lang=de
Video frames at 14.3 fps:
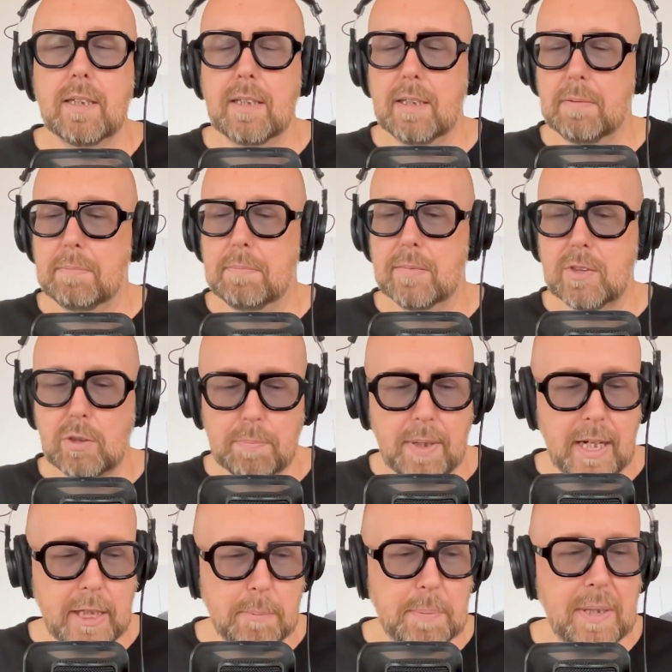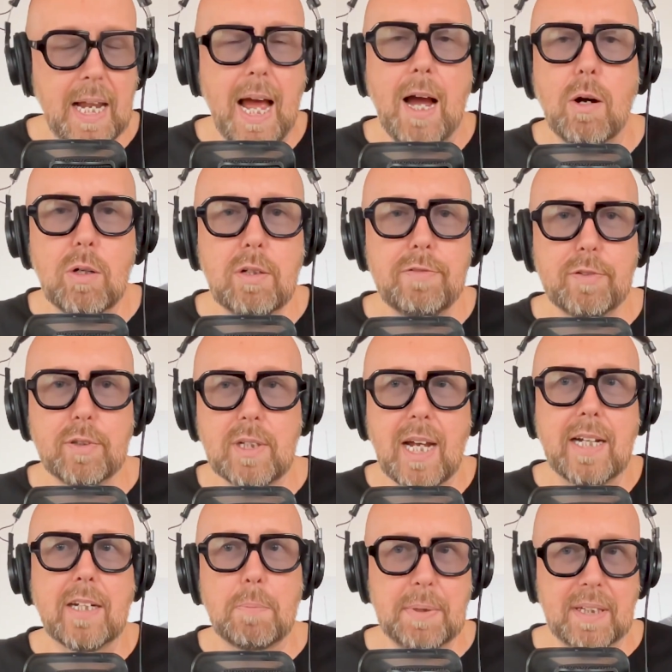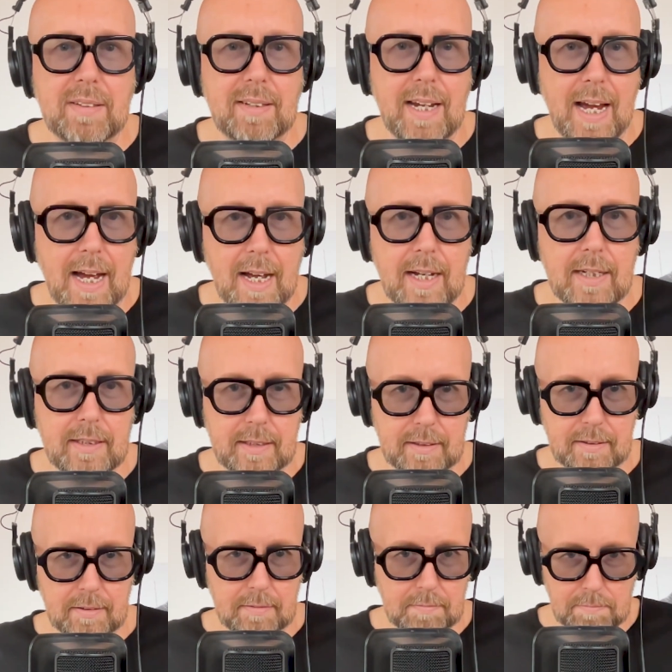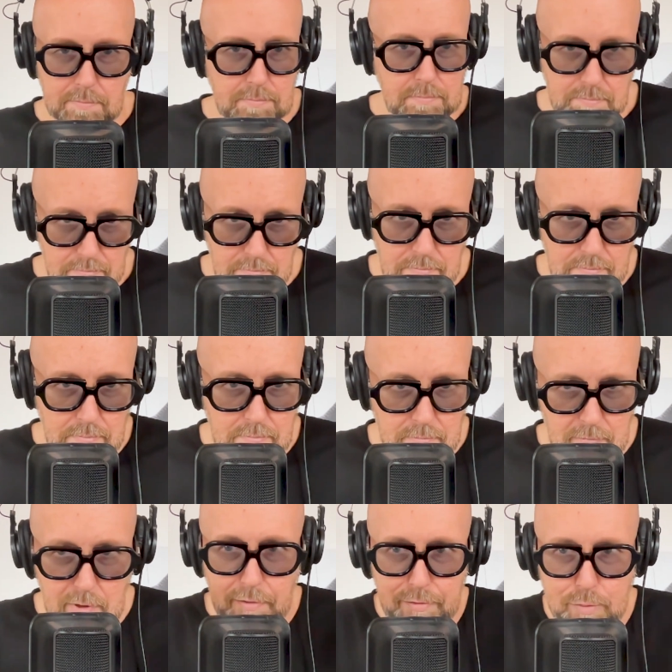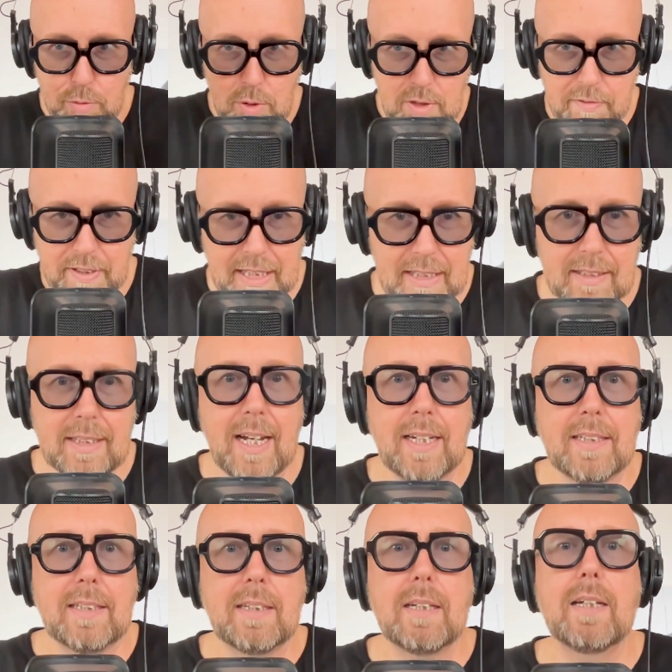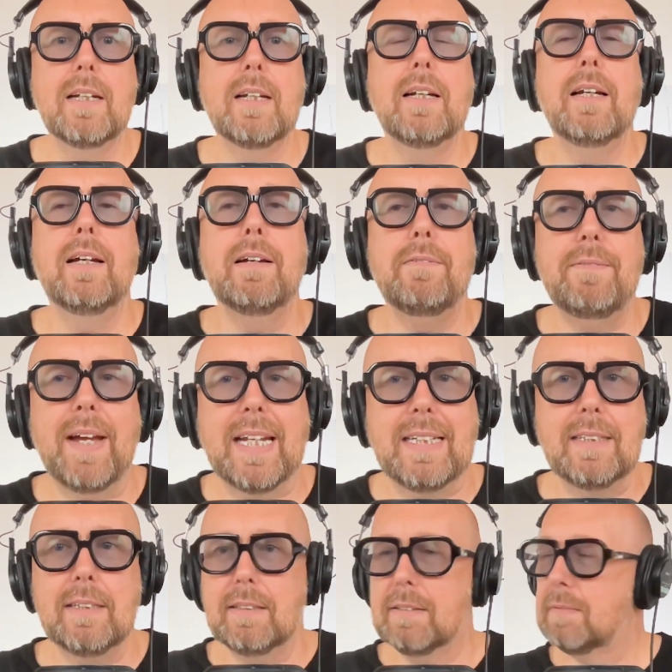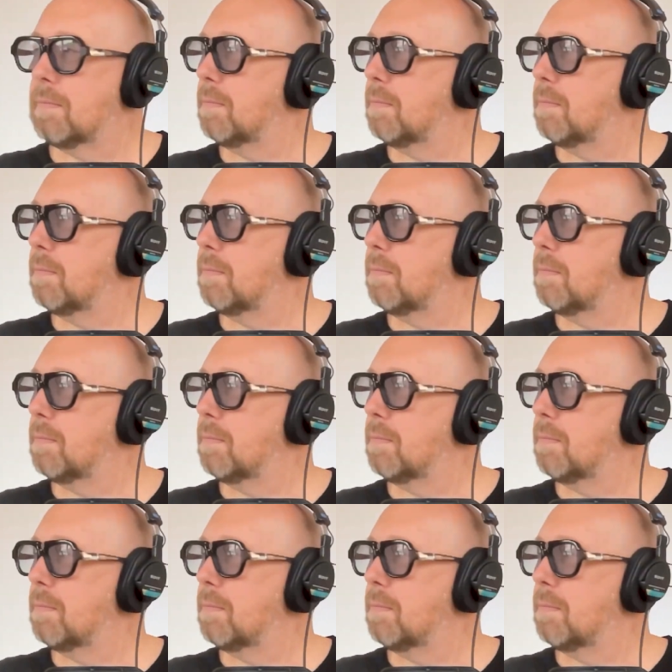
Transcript: ähm, zum Beispiel auch von einer PTA geführt werden kann, ja. wenn